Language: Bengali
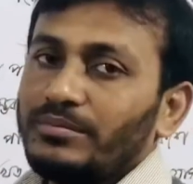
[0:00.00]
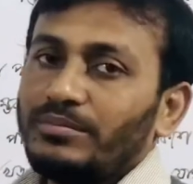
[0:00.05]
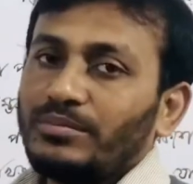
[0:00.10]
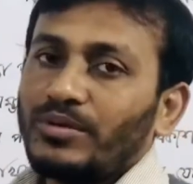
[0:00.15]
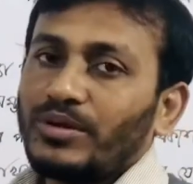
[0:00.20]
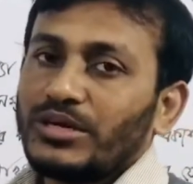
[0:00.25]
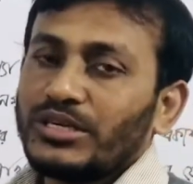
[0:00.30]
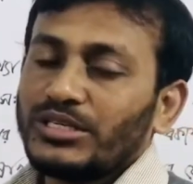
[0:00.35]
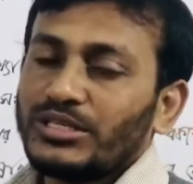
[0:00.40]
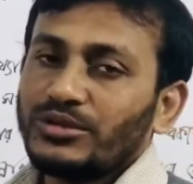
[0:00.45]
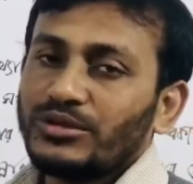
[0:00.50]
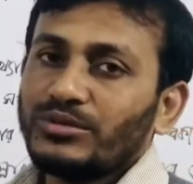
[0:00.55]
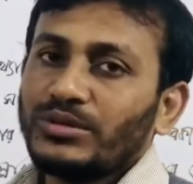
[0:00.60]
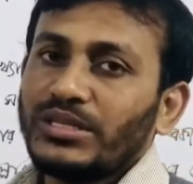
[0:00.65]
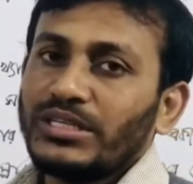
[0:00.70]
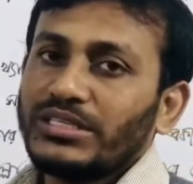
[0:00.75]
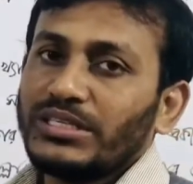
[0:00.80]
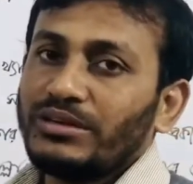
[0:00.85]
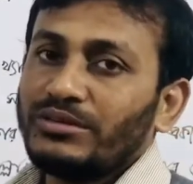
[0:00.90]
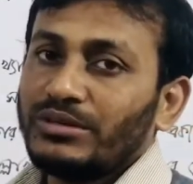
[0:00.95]
প্রকাশ করতে
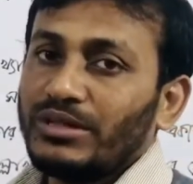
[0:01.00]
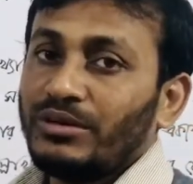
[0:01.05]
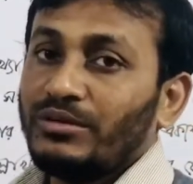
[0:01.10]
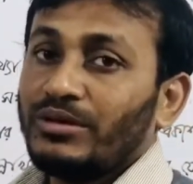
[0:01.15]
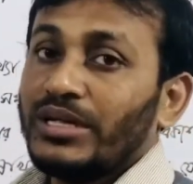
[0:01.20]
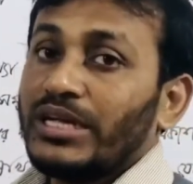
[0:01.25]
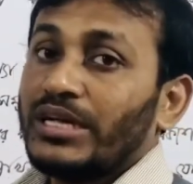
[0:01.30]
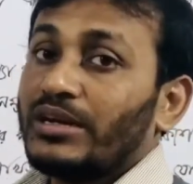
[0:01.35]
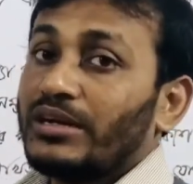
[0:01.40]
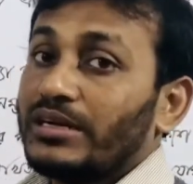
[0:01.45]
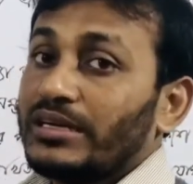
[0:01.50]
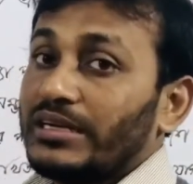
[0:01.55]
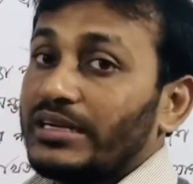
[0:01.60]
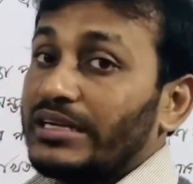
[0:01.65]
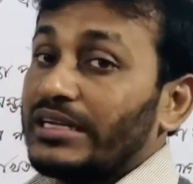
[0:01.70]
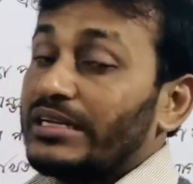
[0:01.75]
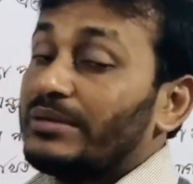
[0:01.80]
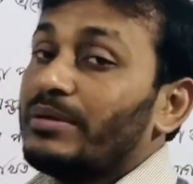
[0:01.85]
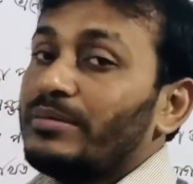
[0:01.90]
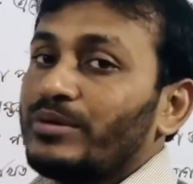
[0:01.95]
চাও তাহলে
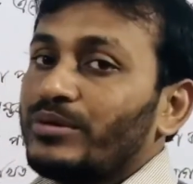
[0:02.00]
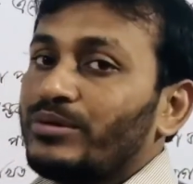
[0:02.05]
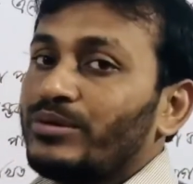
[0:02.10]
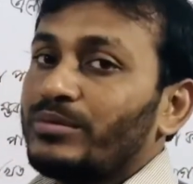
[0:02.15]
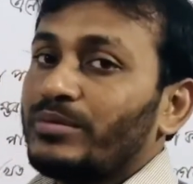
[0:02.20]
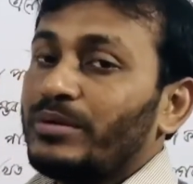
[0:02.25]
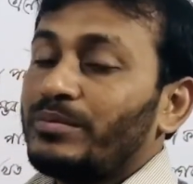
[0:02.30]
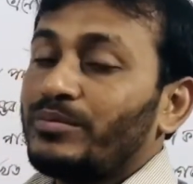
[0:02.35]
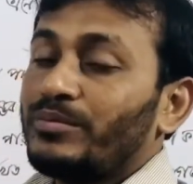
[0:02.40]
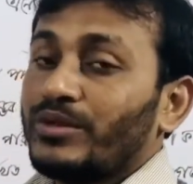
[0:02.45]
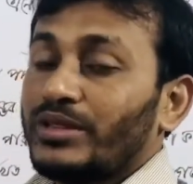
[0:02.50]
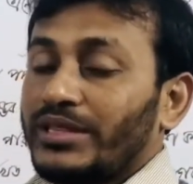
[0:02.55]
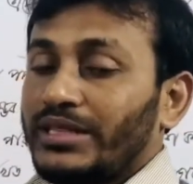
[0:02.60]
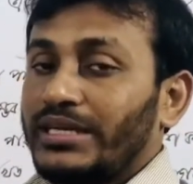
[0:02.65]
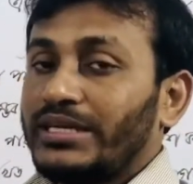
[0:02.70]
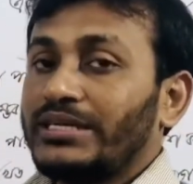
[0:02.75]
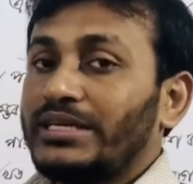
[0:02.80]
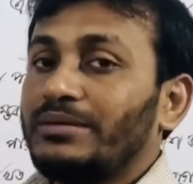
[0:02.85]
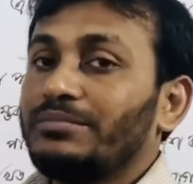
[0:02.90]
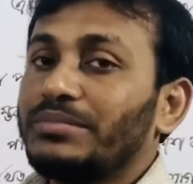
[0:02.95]
কিভাবে করবা
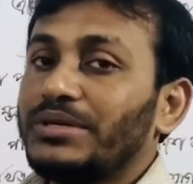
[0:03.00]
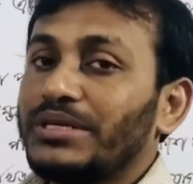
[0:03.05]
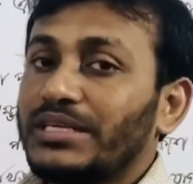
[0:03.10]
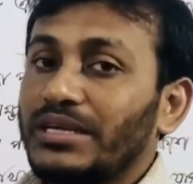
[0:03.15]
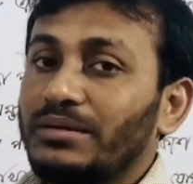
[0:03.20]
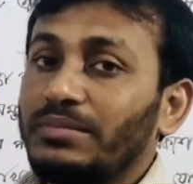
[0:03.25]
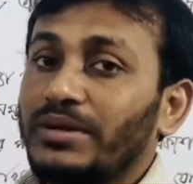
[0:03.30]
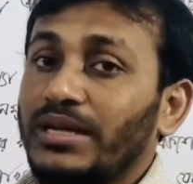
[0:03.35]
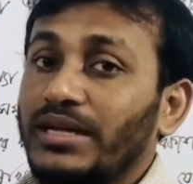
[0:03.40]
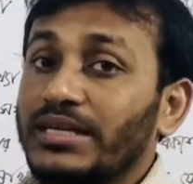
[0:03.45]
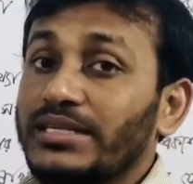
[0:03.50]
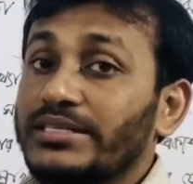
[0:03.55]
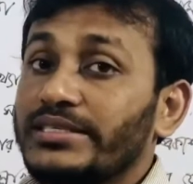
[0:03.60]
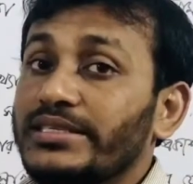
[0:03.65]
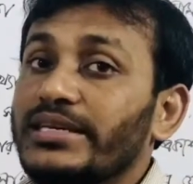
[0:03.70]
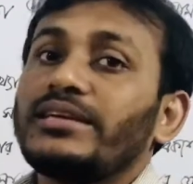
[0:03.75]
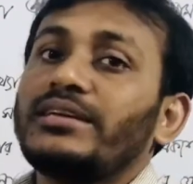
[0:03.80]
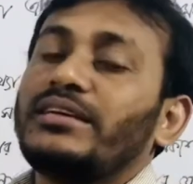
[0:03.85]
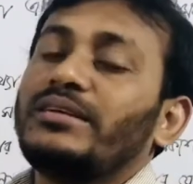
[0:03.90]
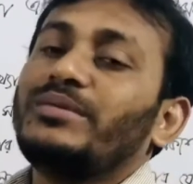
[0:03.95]
প্রত্যেকটা বিটকে ভেঙে
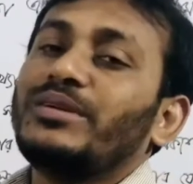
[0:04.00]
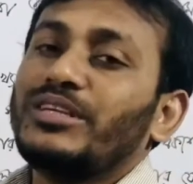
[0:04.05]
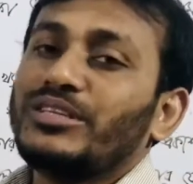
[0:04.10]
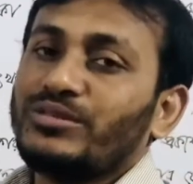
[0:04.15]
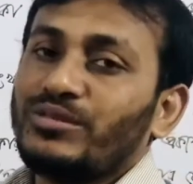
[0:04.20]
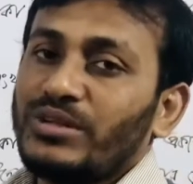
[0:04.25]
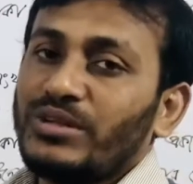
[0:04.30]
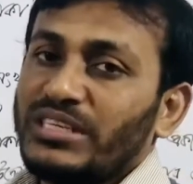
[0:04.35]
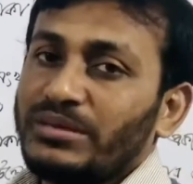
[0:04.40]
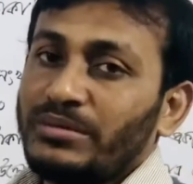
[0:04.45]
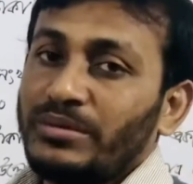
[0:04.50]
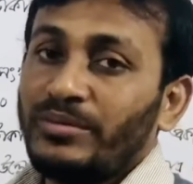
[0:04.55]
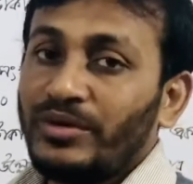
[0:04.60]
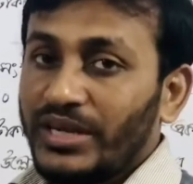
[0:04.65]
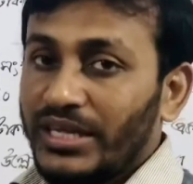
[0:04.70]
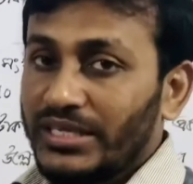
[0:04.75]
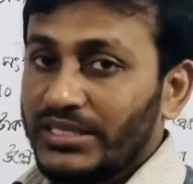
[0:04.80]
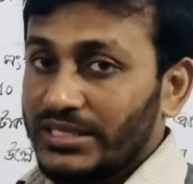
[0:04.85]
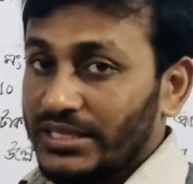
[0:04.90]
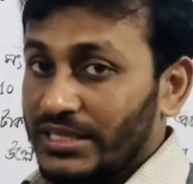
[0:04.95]
চারটি বিটে চলে যাবে মনে
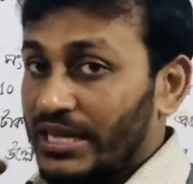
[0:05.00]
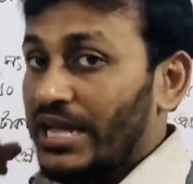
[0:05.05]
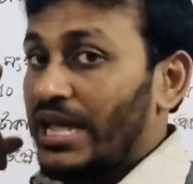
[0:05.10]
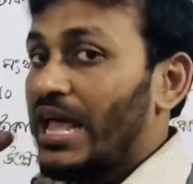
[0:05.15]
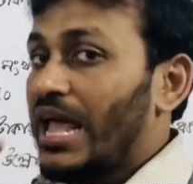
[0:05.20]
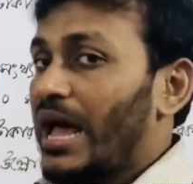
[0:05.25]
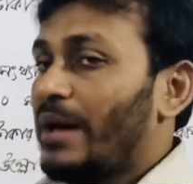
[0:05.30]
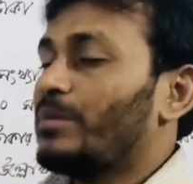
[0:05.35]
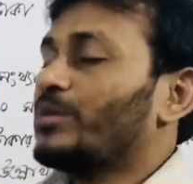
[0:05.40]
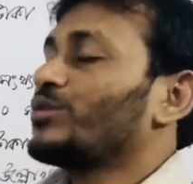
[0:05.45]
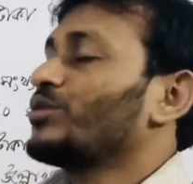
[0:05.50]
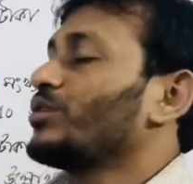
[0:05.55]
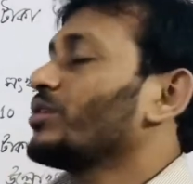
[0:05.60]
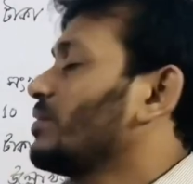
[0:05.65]
আছে আমরা সংখ্যা